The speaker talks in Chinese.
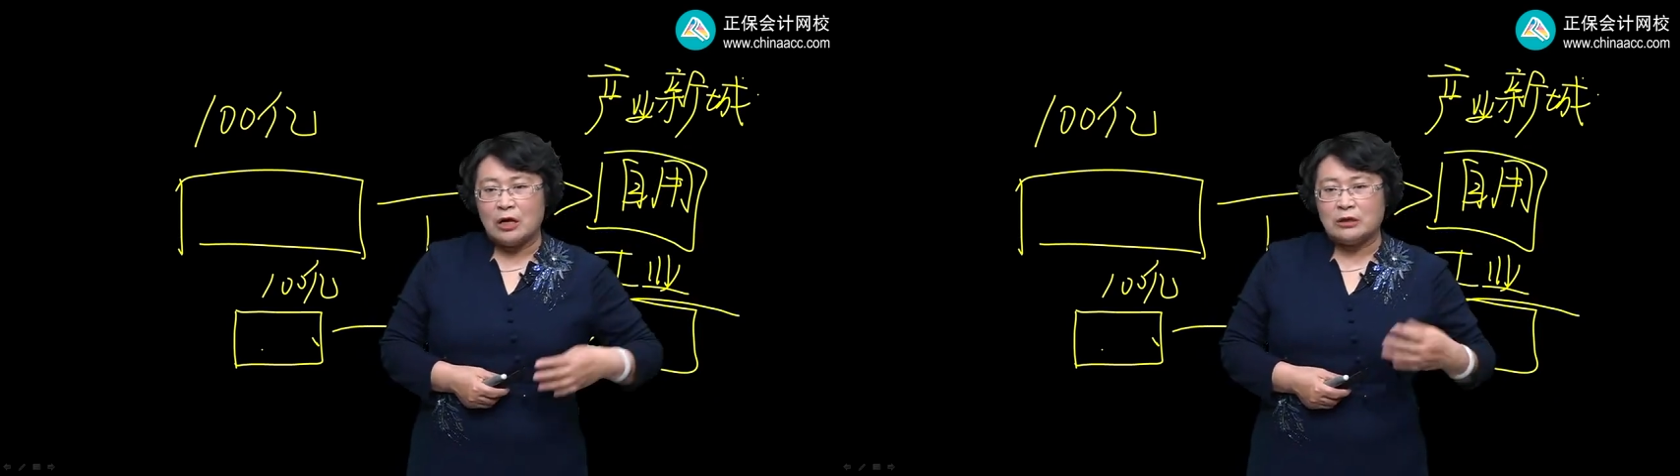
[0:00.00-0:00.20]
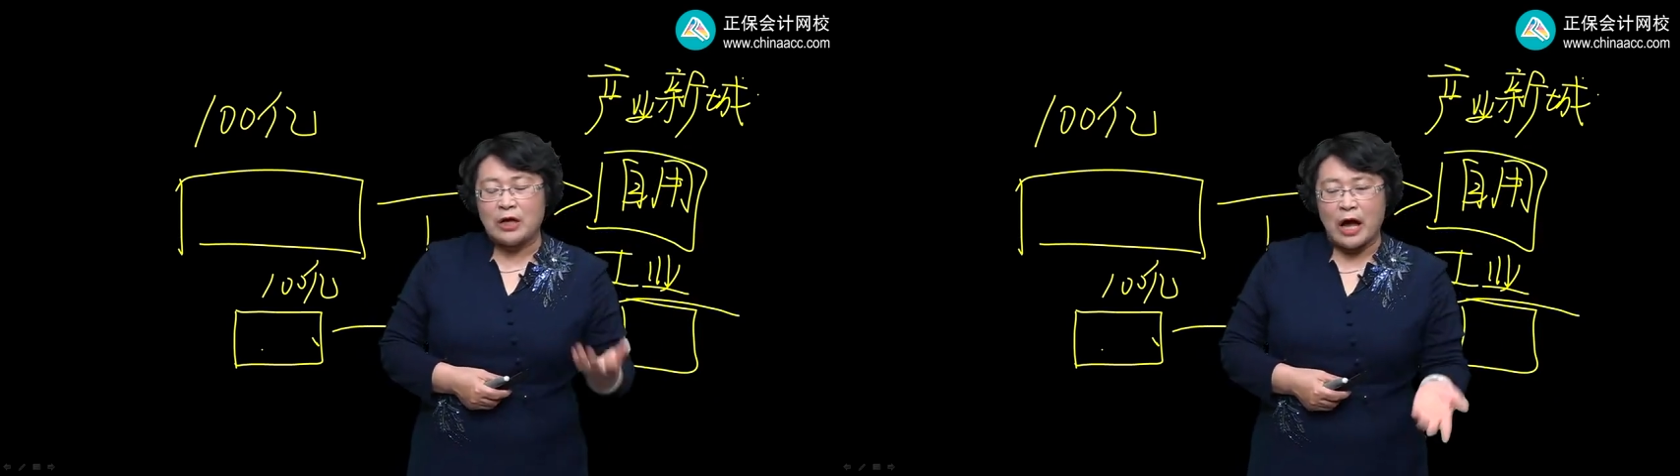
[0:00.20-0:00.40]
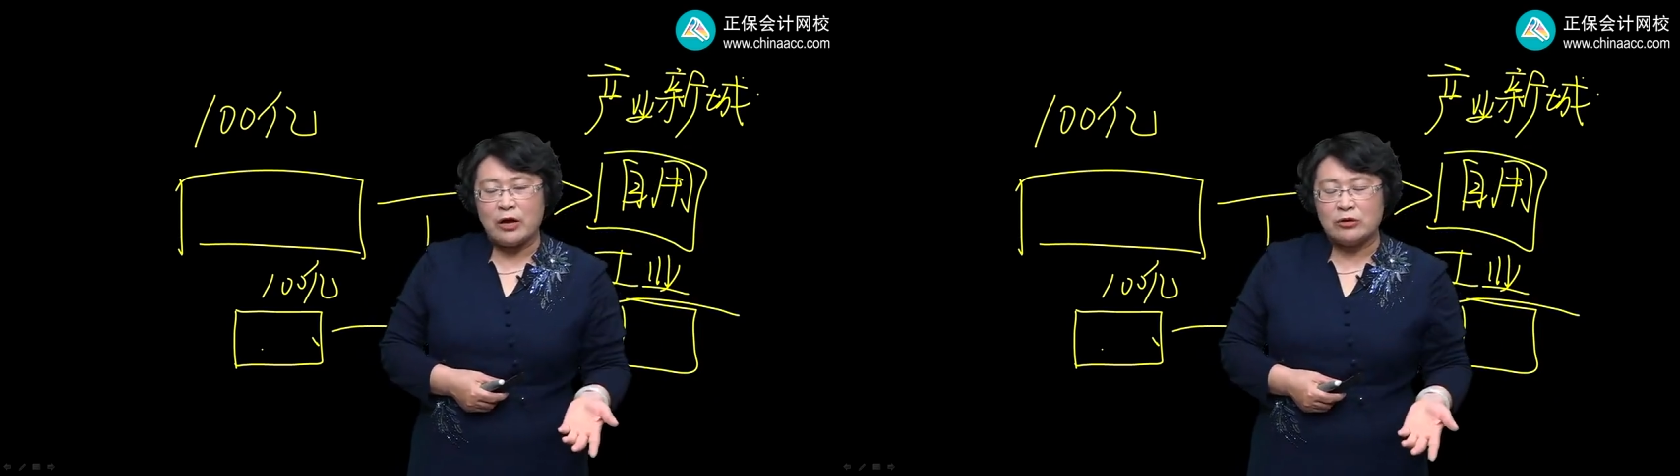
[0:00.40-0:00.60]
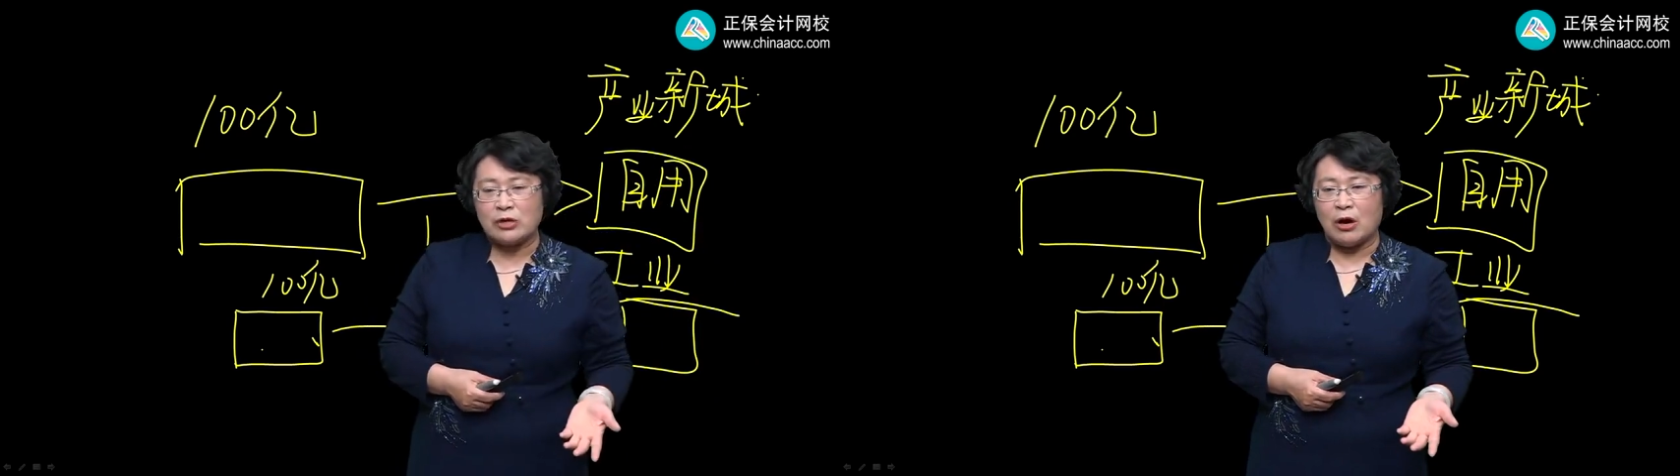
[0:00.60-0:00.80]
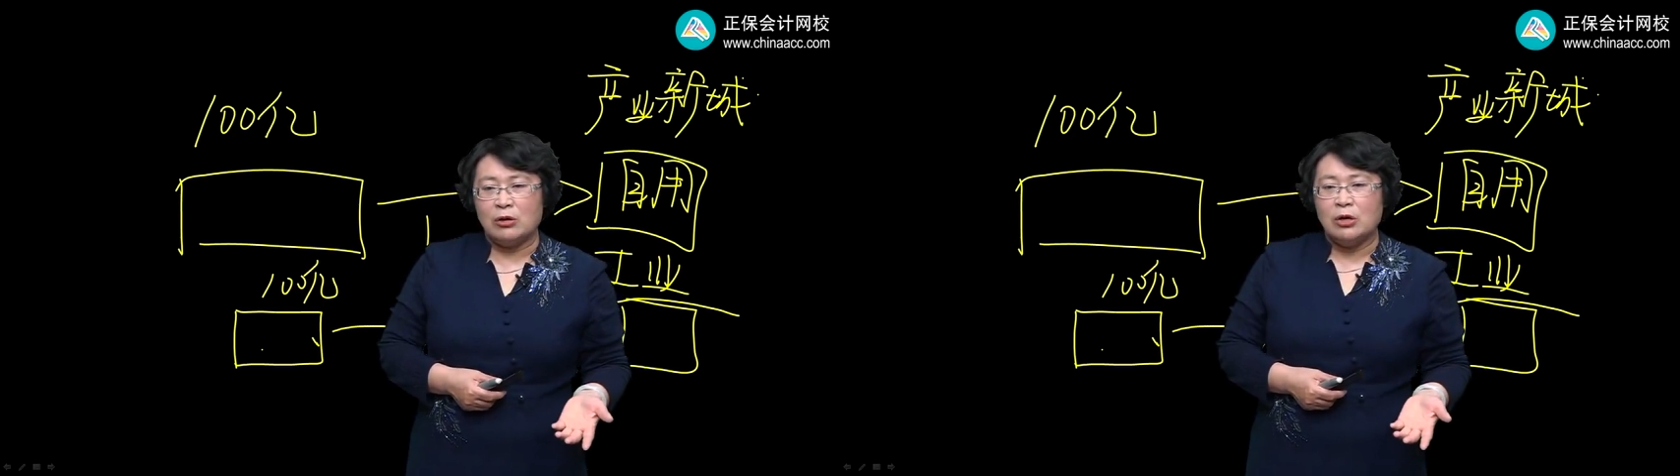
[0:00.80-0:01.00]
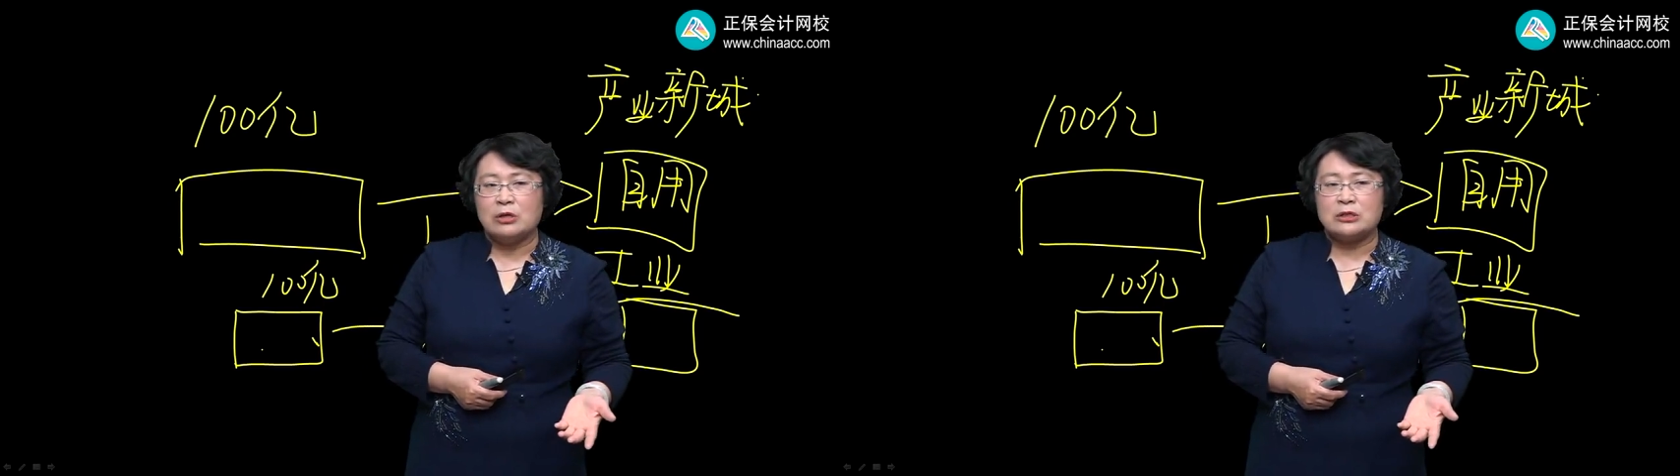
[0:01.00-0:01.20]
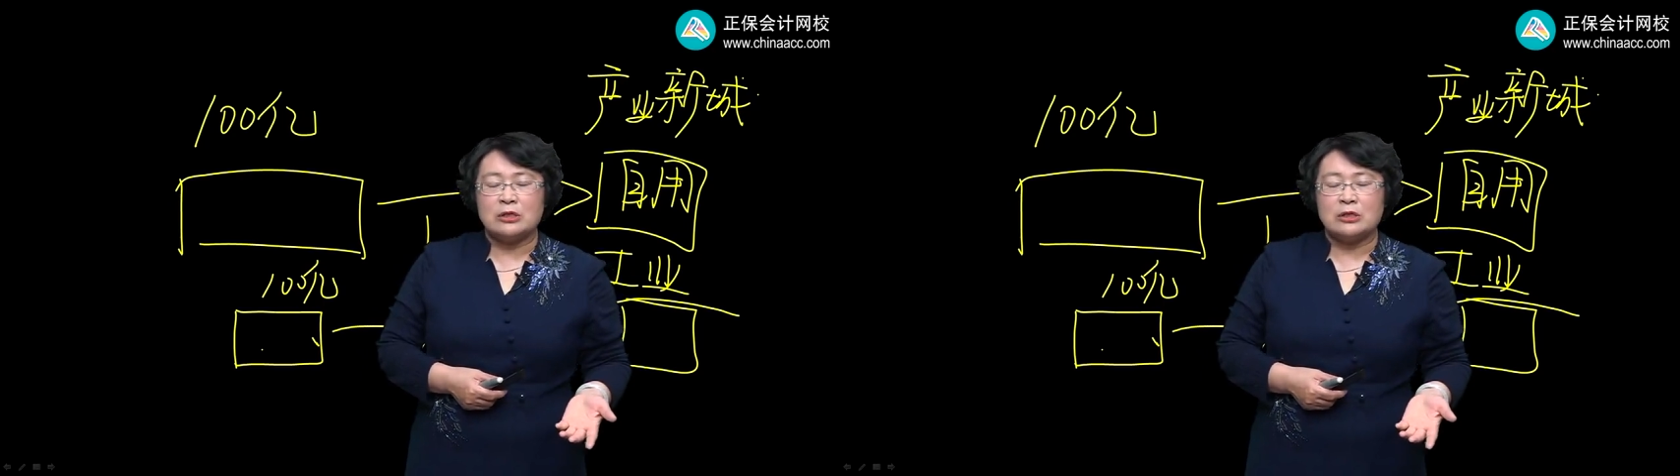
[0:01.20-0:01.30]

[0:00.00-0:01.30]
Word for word: 你还要交这